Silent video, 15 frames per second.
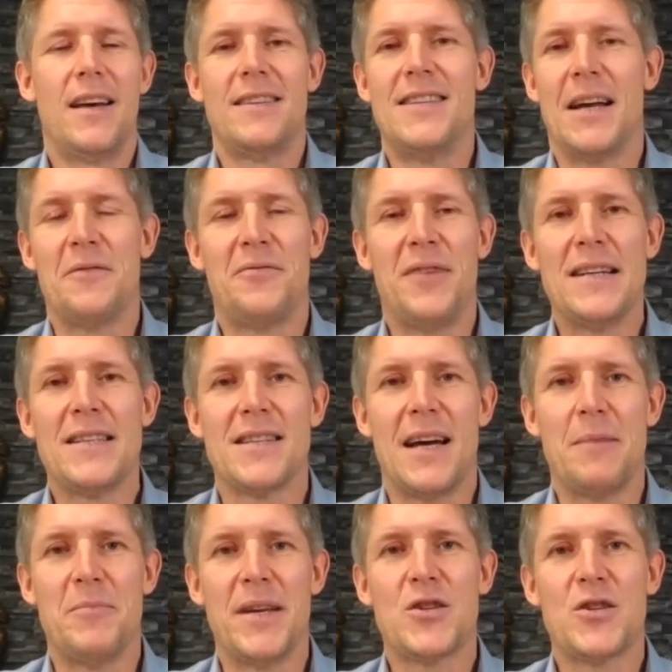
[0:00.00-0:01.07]
dann fällt es
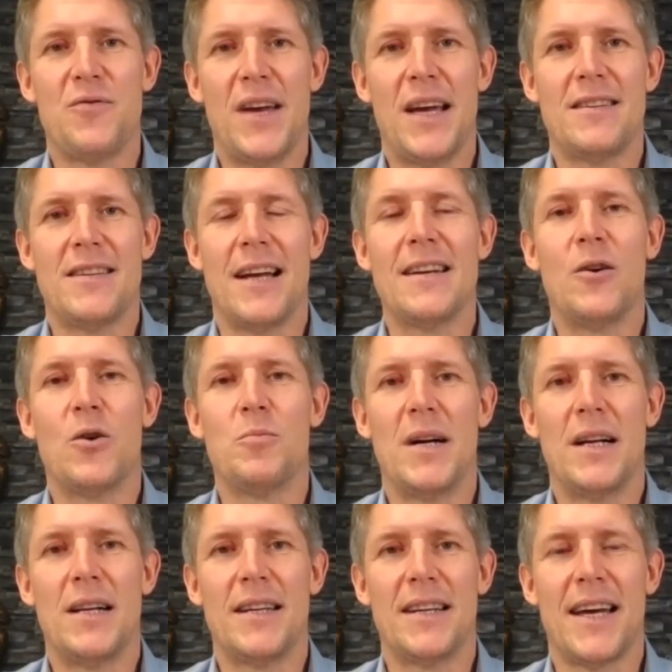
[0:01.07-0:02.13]
einem nicht schwer, dann auch
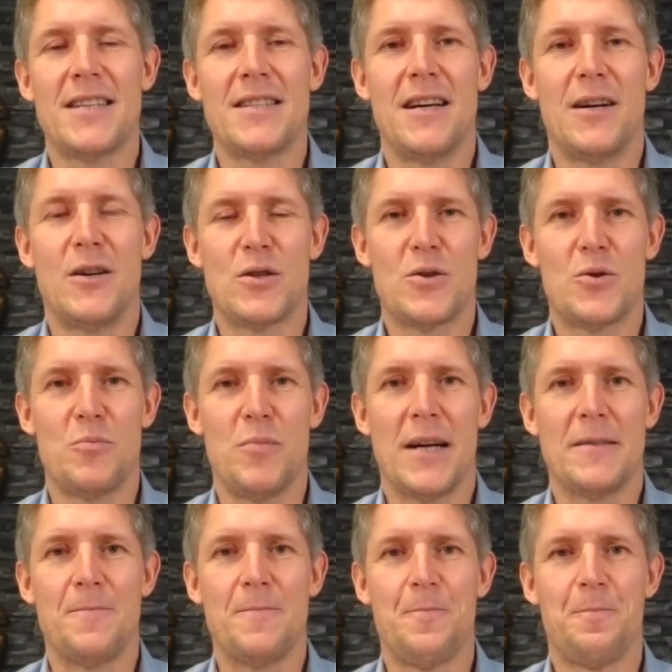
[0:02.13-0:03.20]
mal den Rechner auszumachen.